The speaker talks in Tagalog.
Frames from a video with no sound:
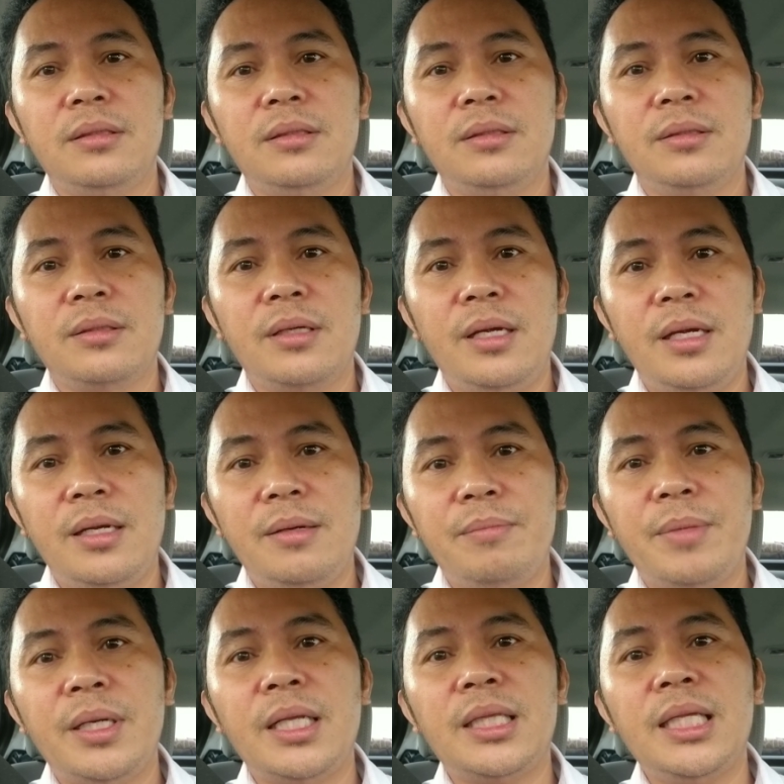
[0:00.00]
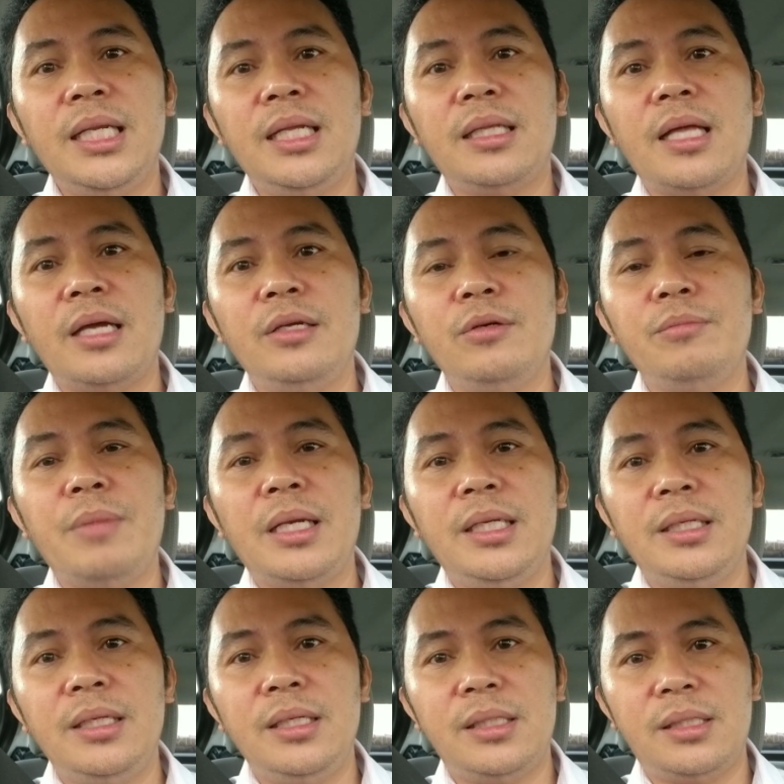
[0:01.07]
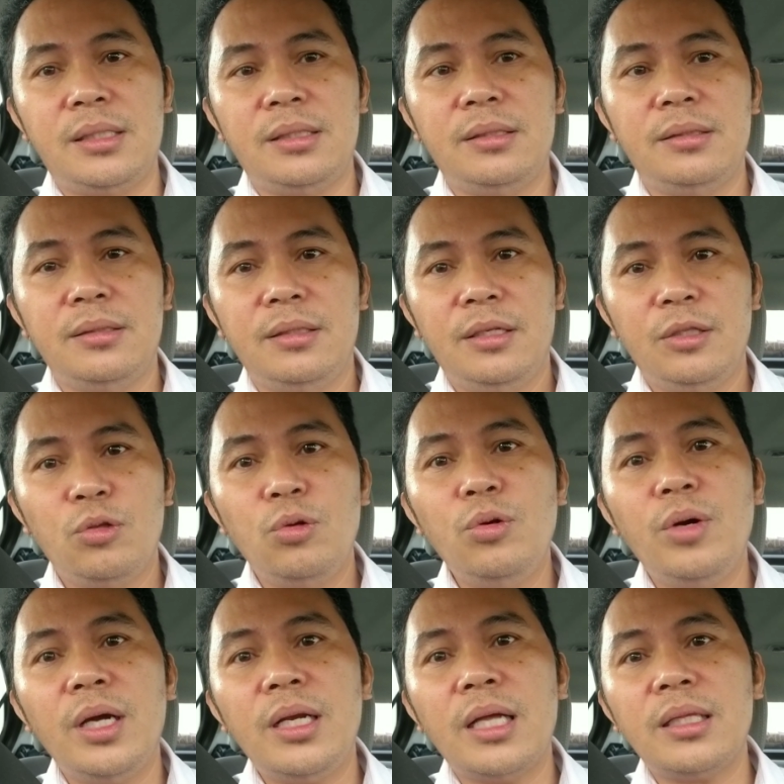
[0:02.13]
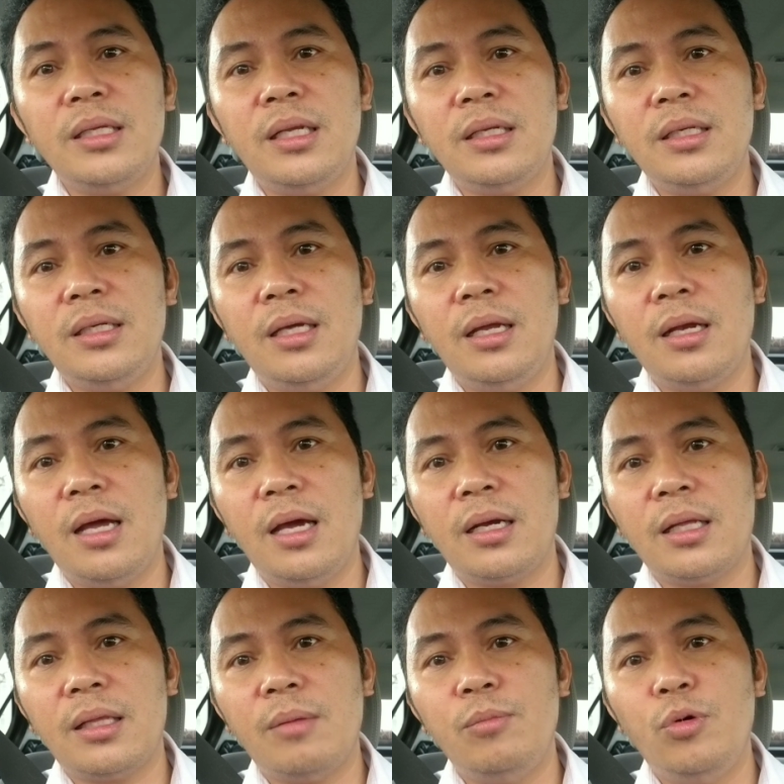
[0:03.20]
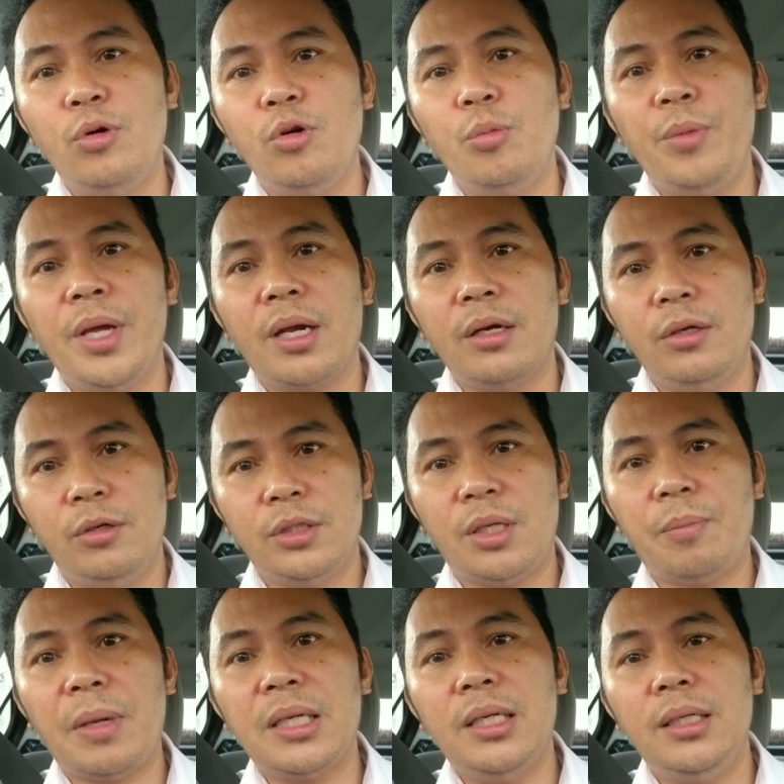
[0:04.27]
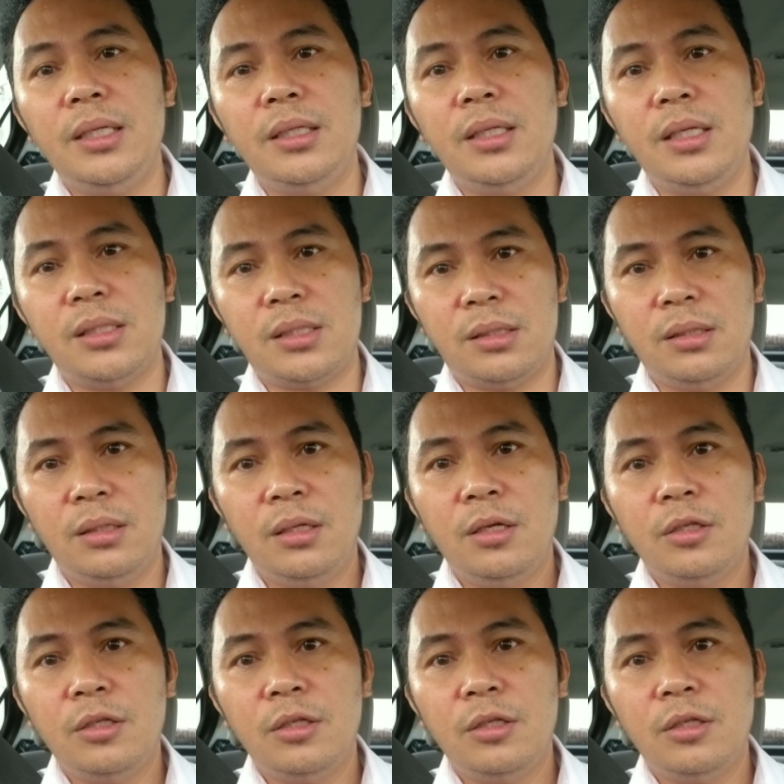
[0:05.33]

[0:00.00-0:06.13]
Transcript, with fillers: okay, manatili tayong malinis, tulungan natin ang DNR at ang buong gobyerno sa paglilinis.